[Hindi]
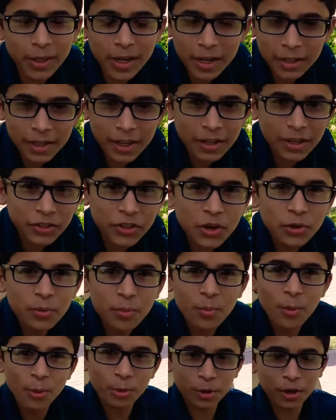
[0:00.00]
पठान का गधा
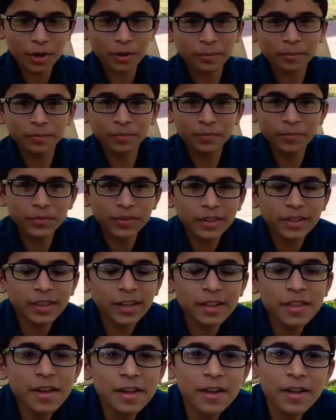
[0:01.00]
गुम हो गया
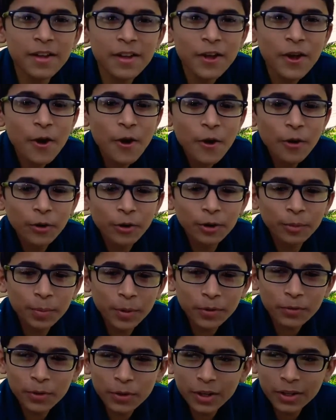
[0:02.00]
और
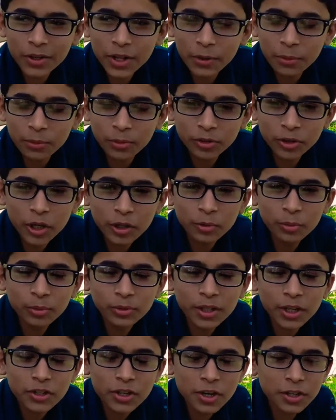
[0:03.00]
फिर वो गधा ढूंढता
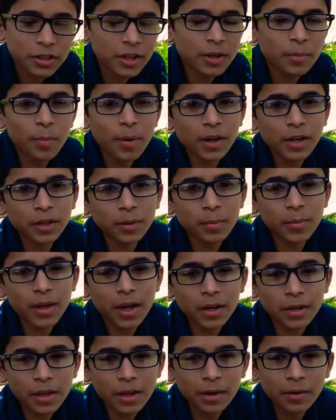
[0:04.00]
ढूंढता अचानक एक पार्क
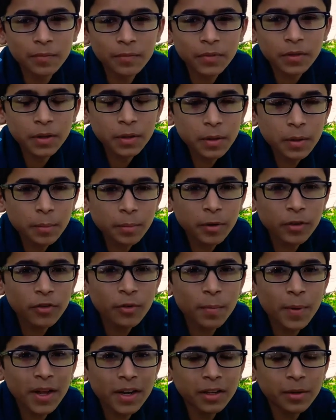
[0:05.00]
में आ गया फिर
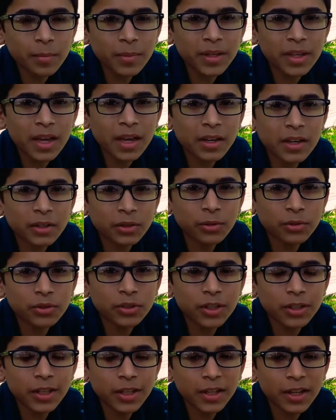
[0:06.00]
वो पार्क में गया ना तो
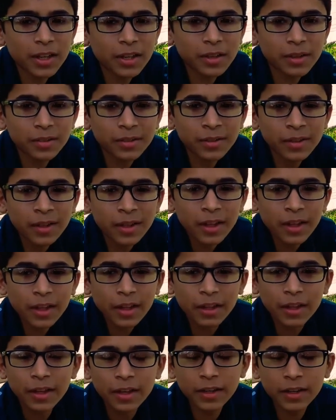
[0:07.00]
उसने देखा
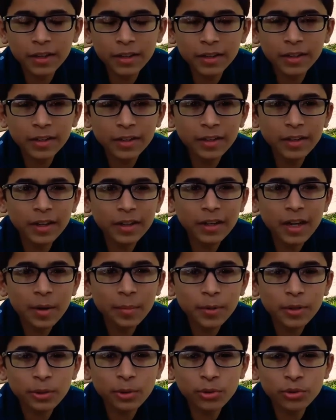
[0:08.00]
एक लड़का
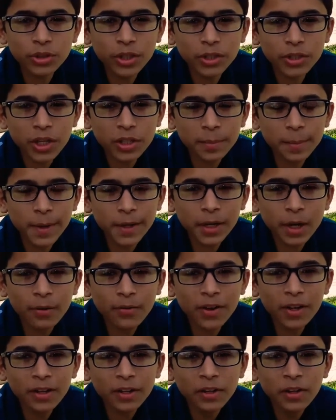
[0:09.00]
अपने दोस्त के साथ बैठा
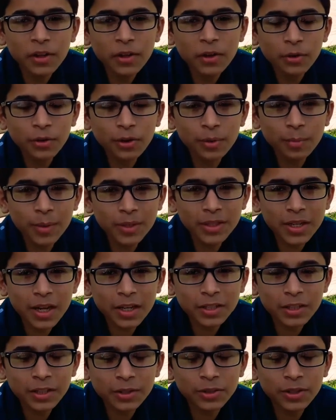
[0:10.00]
हुआ और
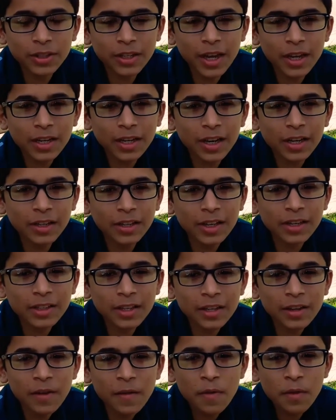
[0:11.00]
मजाक से उसे कहने लग गया
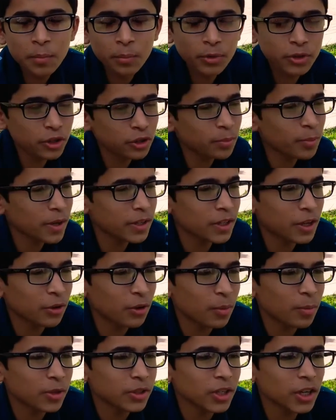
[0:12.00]
कि मुझे तुम्हारी
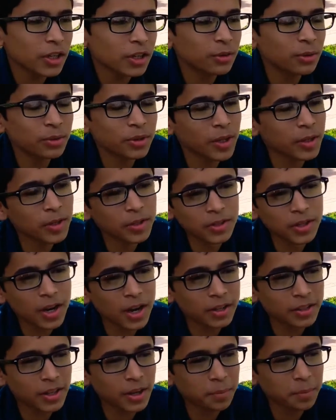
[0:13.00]
आंखों में सारी दुनिया नज़र
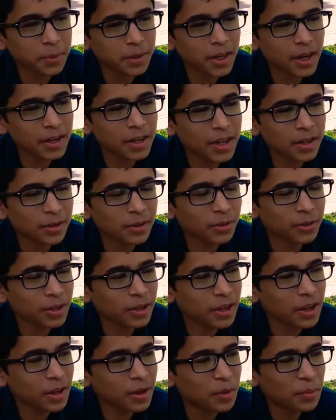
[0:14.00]
आ रही है पठान ने आगे
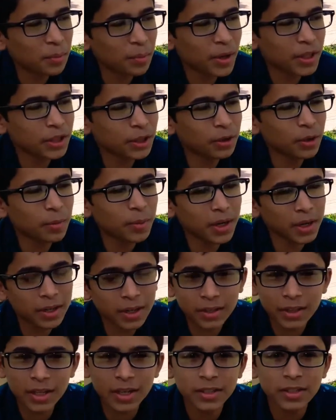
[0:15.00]
कहा भाई देखो मेरा
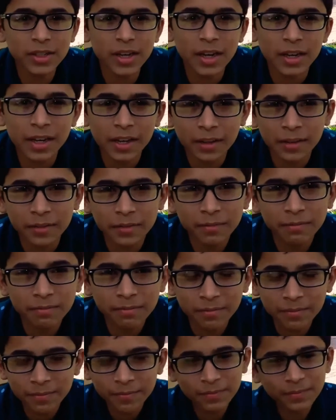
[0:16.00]
गधा नज़र आ रहा
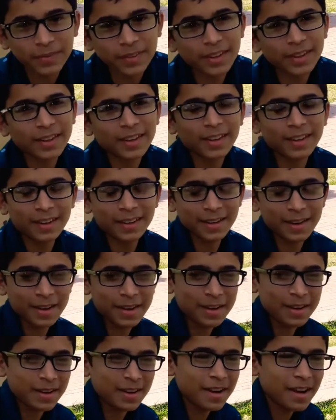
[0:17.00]

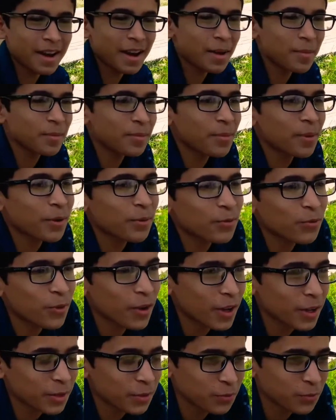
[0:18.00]
है नंबर
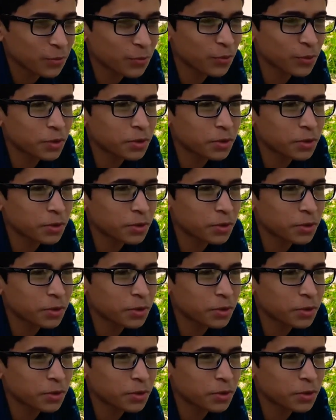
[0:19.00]
फाइव